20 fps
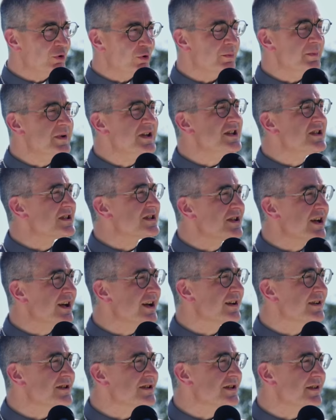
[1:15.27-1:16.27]
le
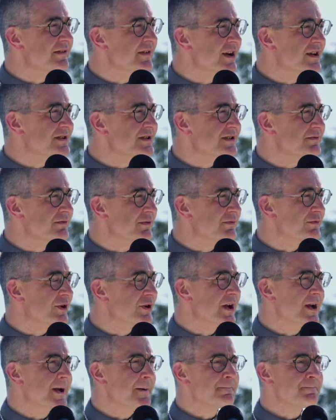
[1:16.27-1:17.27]
ministère des évêques, si vous
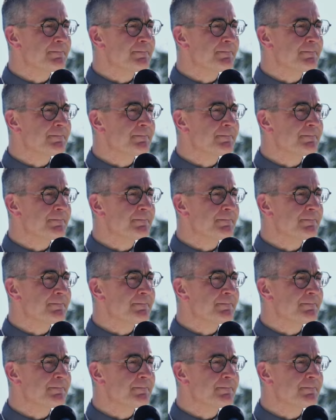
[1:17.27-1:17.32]
voulez.